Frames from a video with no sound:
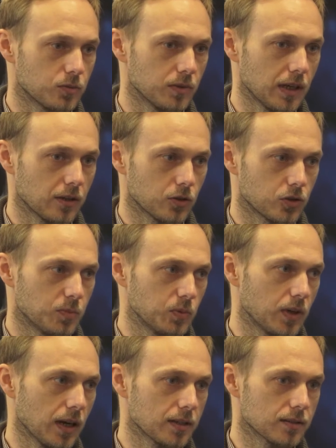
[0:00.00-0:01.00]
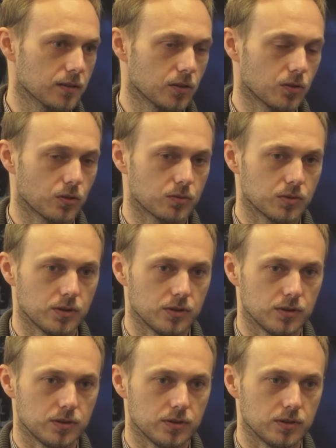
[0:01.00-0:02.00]
jakość piłkarską
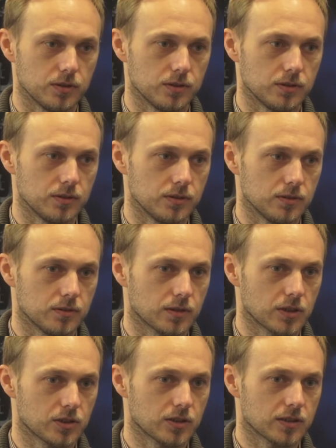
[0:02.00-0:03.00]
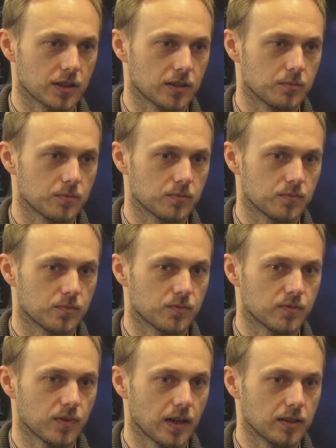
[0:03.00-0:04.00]
i też jest takim
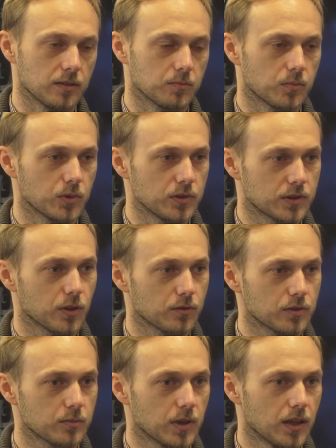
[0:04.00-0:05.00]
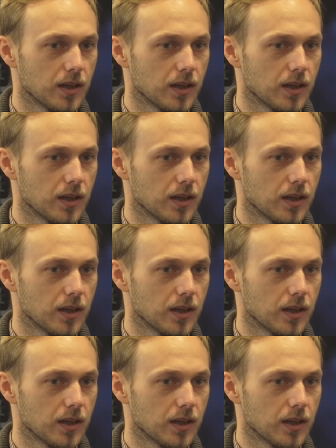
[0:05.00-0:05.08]
fajnym, boiskowym,